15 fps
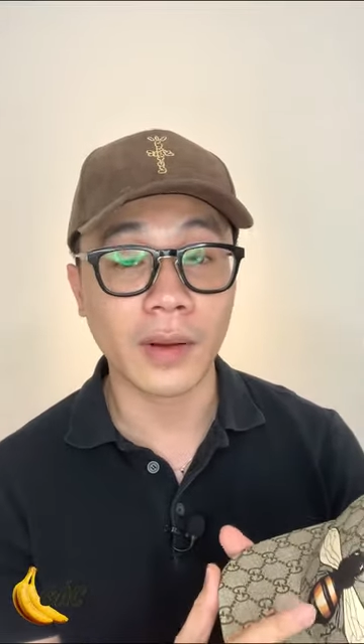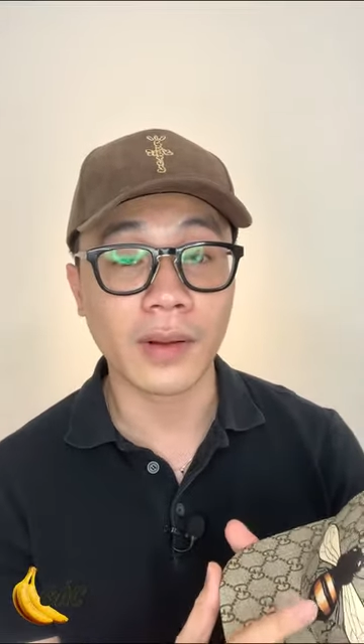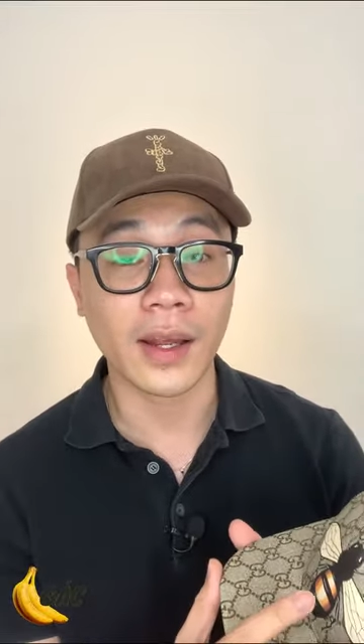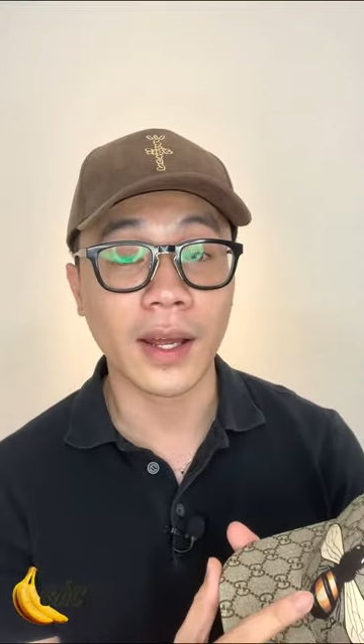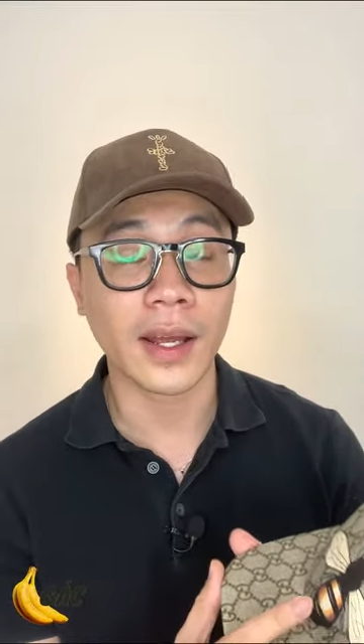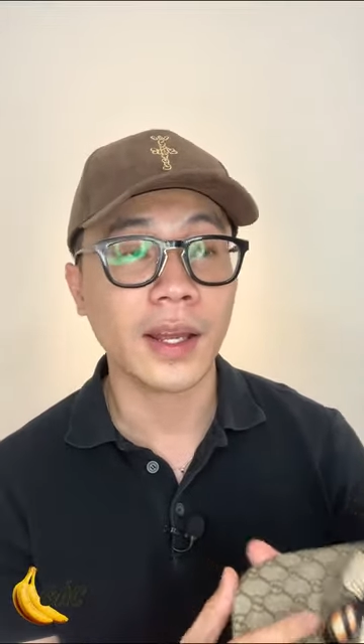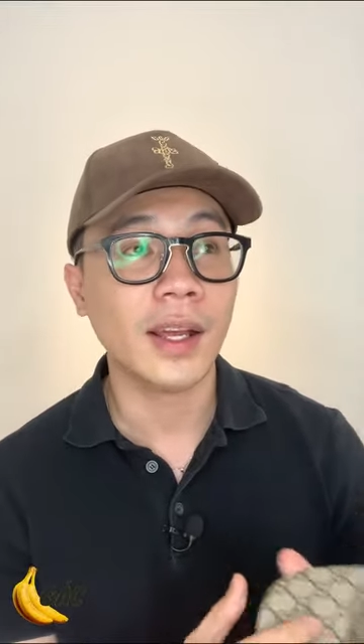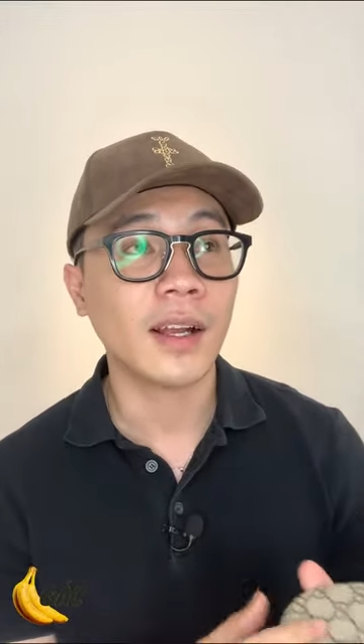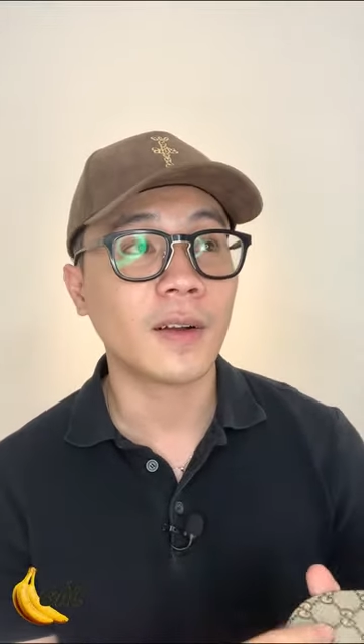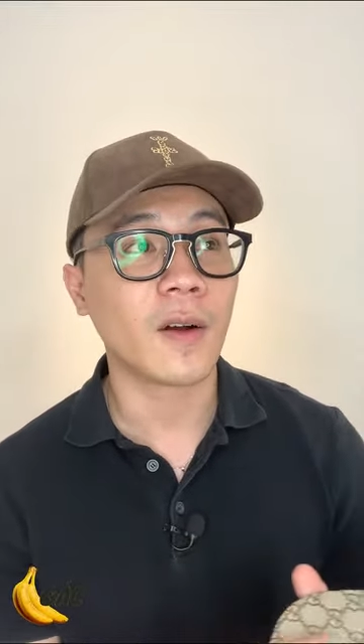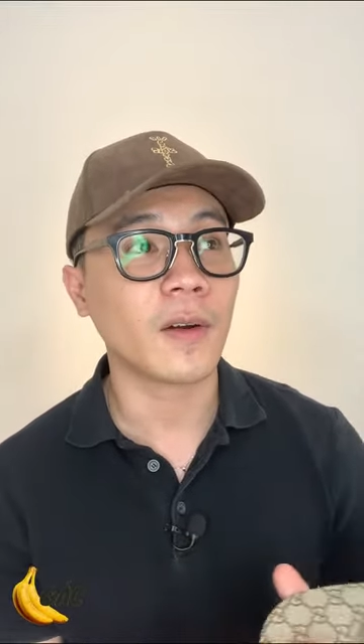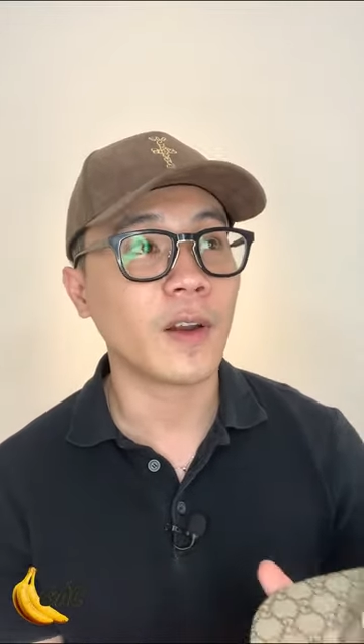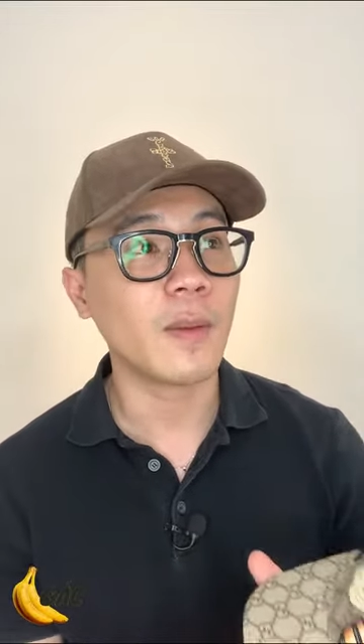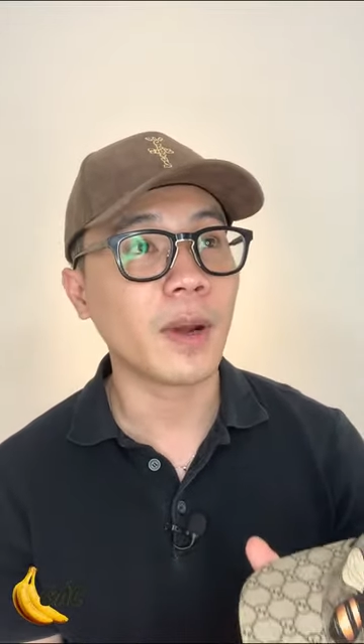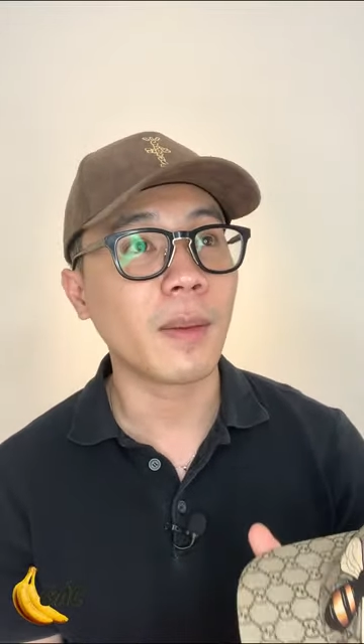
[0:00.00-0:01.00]
mọi người à.
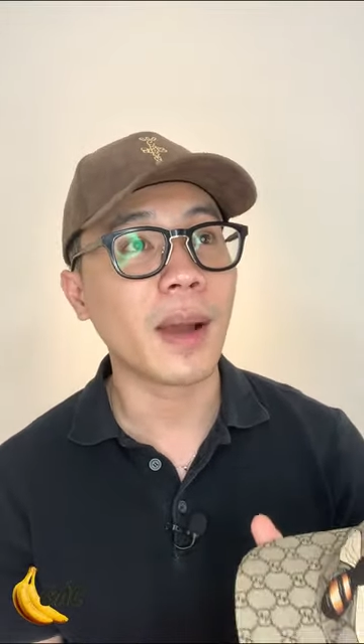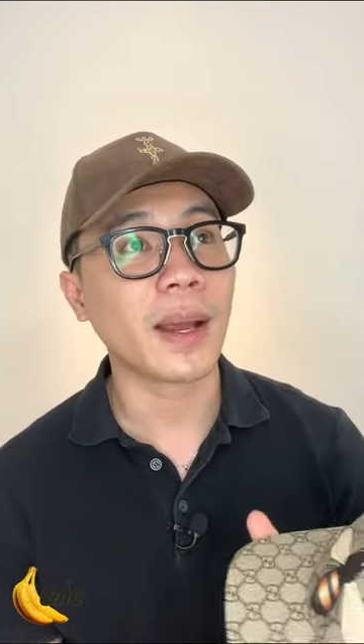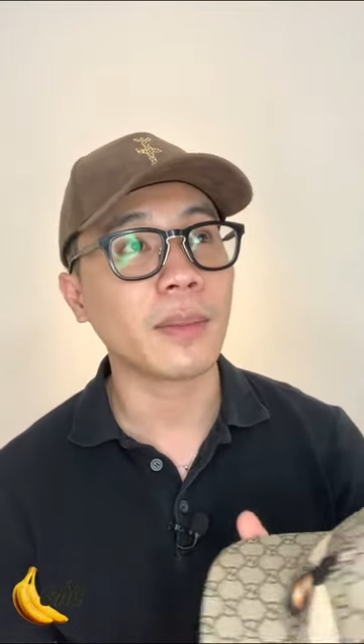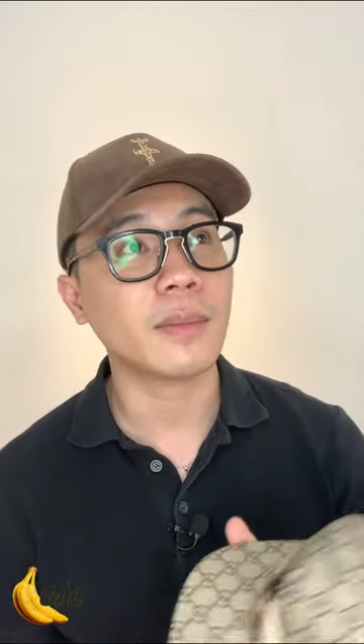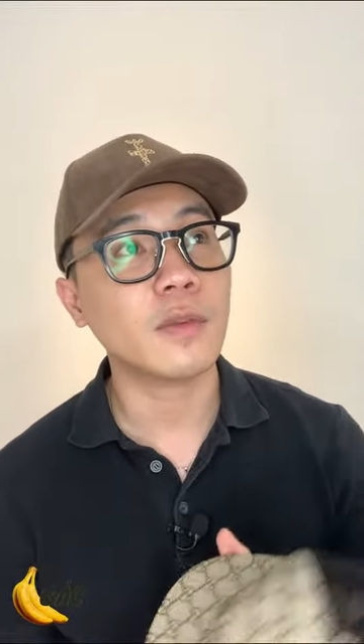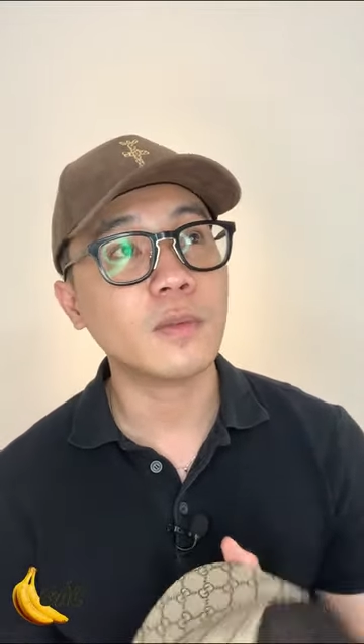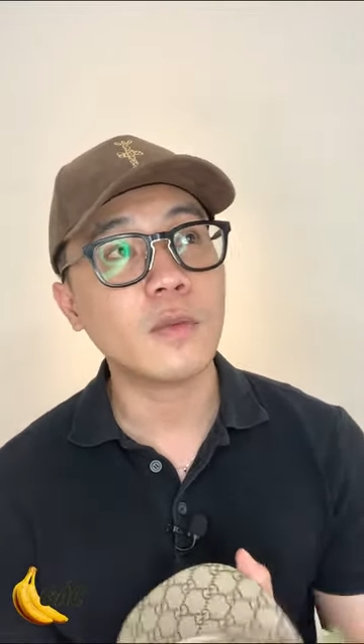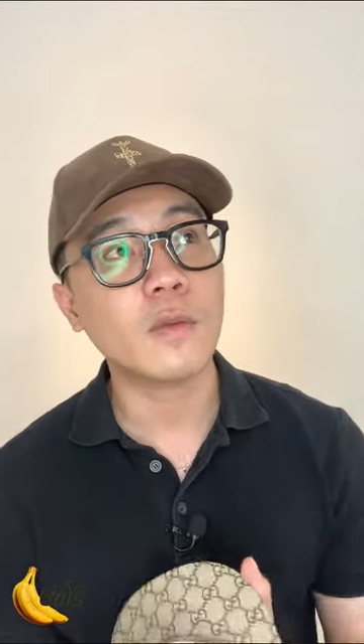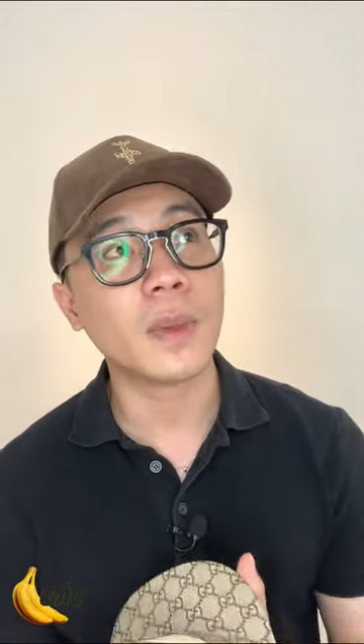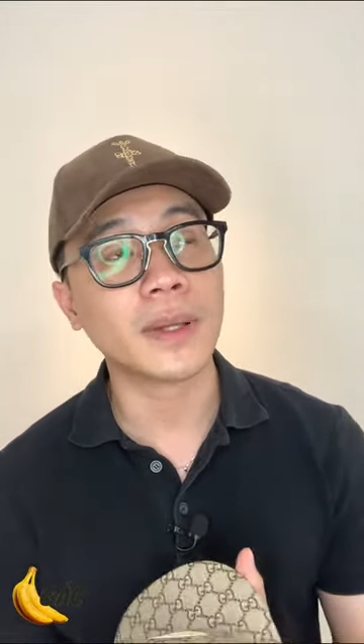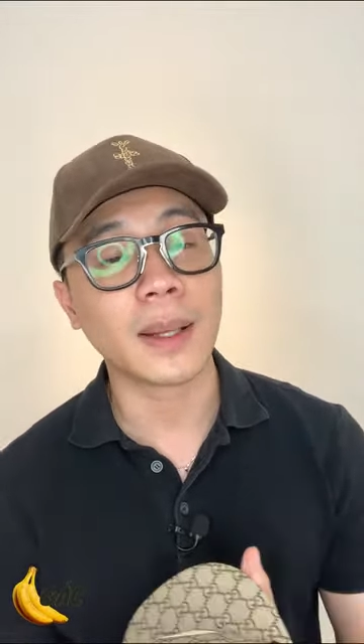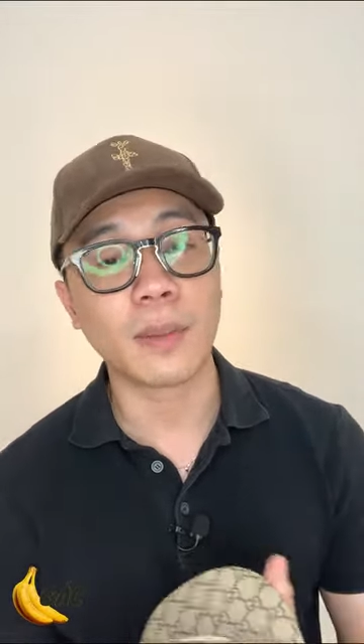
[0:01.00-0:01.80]
Còn nếu mà các bạn muốn mua mà tầm